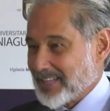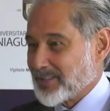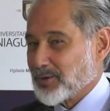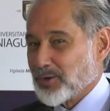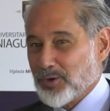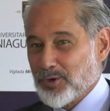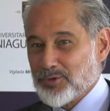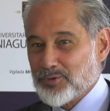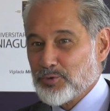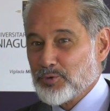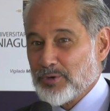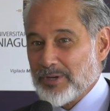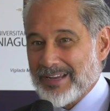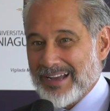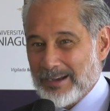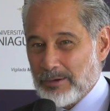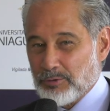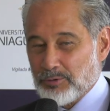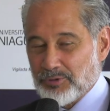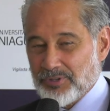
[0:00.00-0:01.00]
A todos los
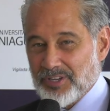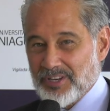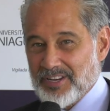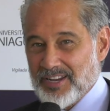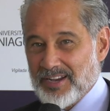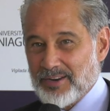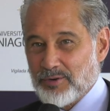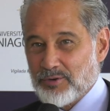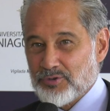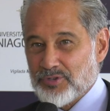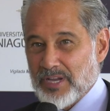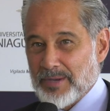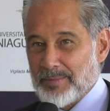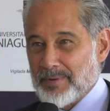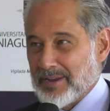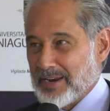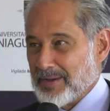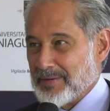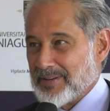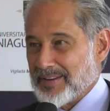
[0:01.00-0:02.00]
uniagustinianos que
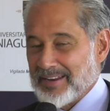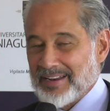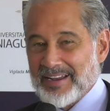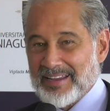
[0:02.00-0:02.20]
van a ver